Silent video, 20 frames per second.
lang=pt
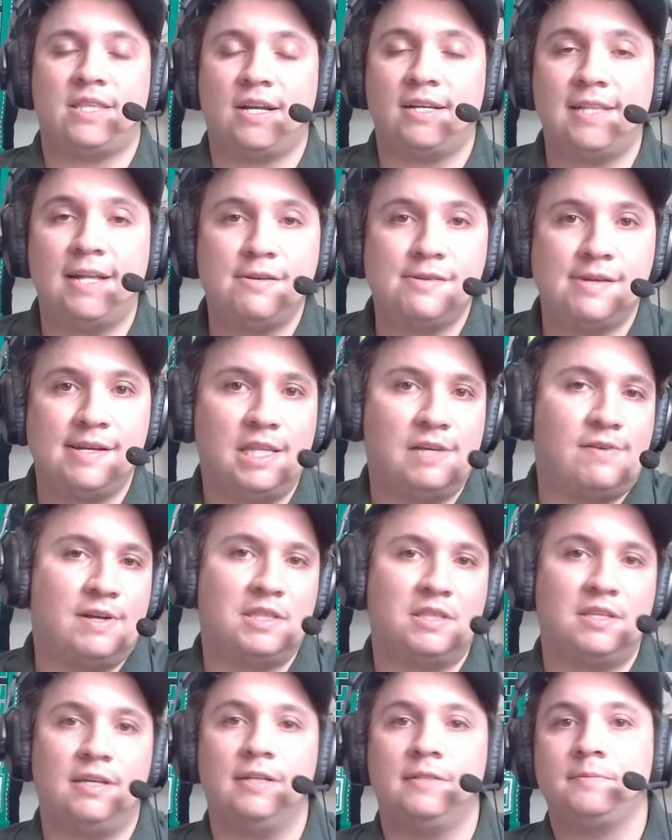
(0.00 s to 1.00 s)
Claro que ainda vai
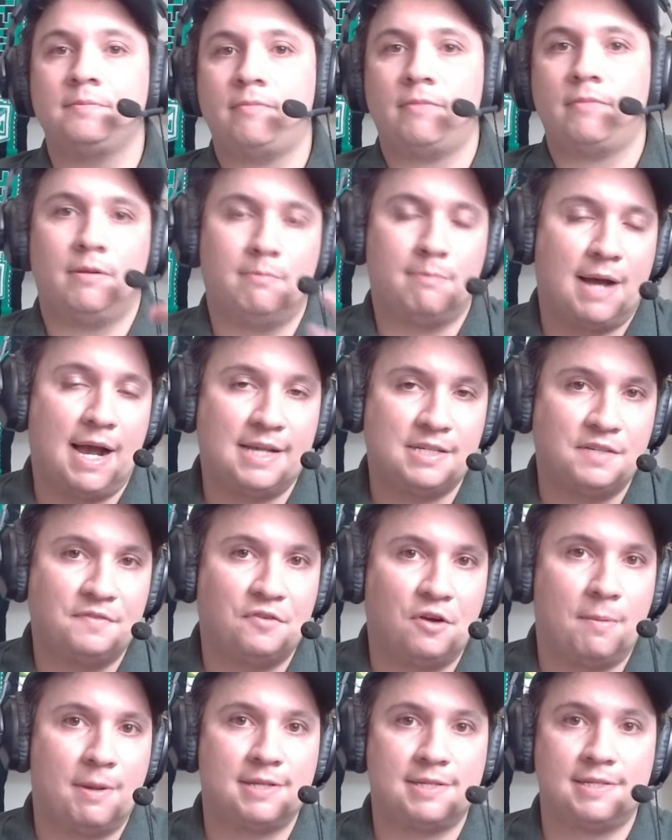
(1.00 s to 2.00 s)
ter mais
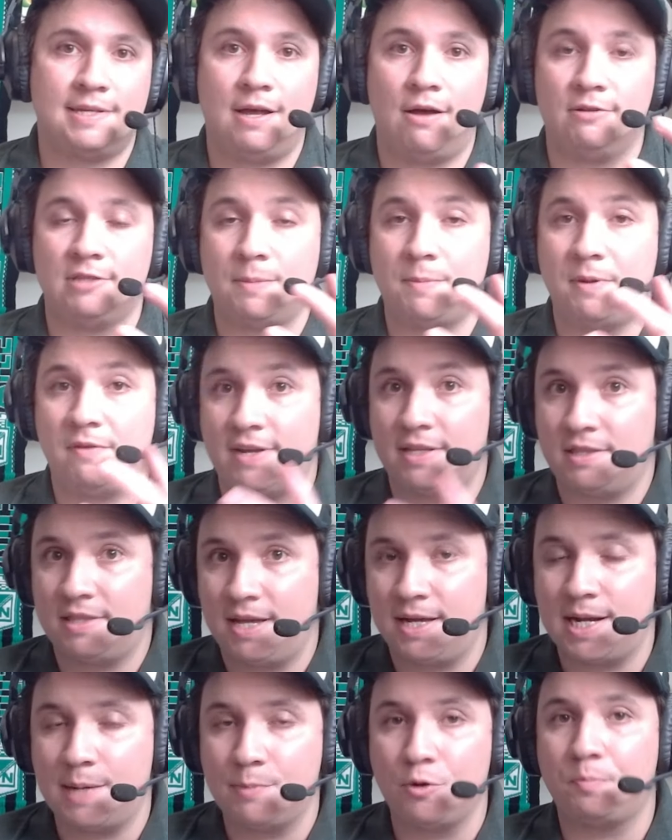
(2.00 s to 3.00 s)
informação, também vai
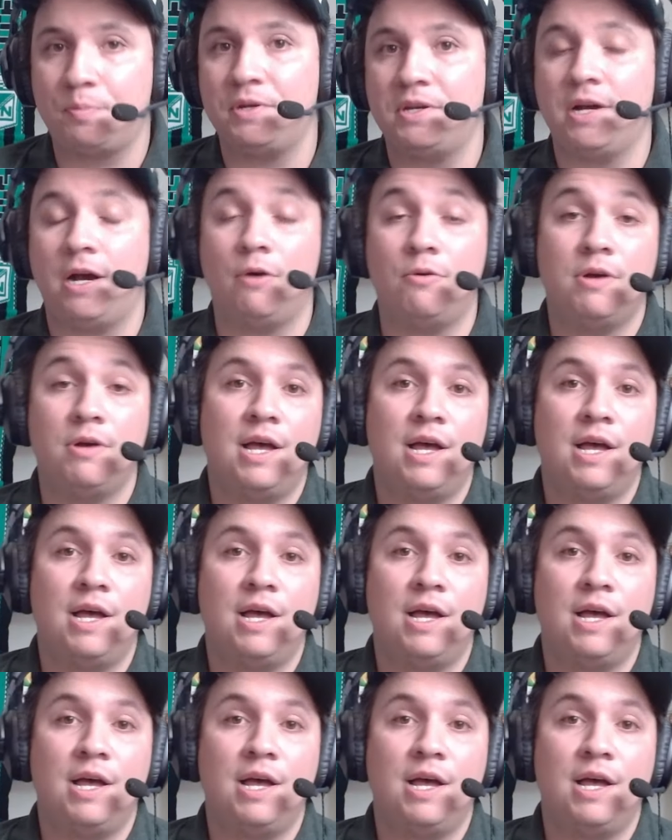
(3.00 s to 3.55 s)
ter, na minha opinião,